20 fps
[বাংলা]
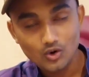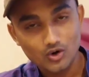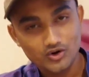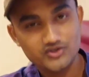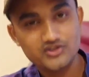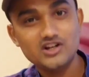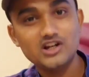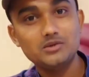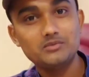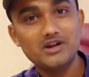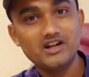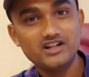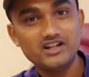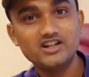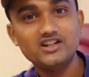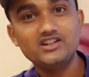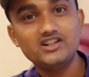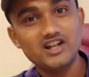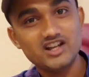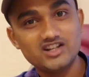অরিজিনাল
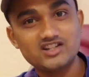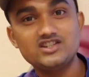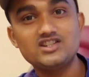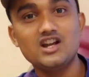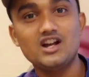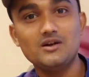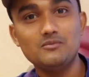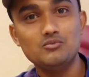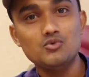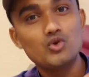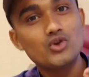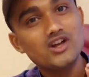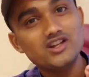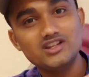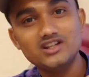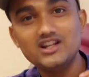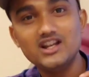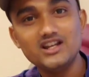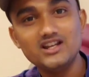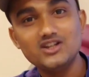ভেটকির টেস্টটা মুখে
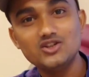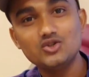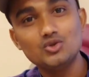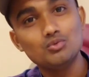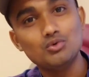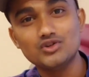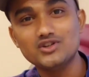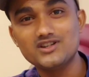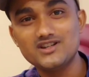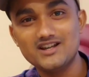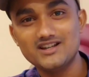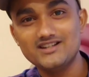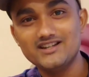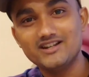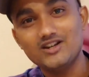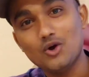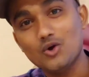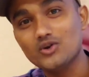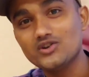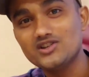দিলেই কিন্তু বোঝা যায় যে
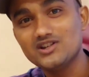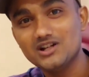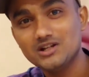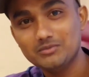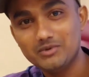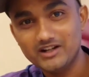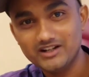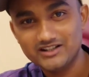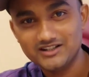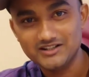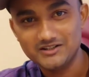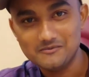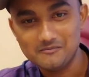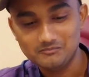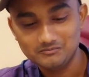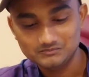এটা অরিজিনাল ভেটকি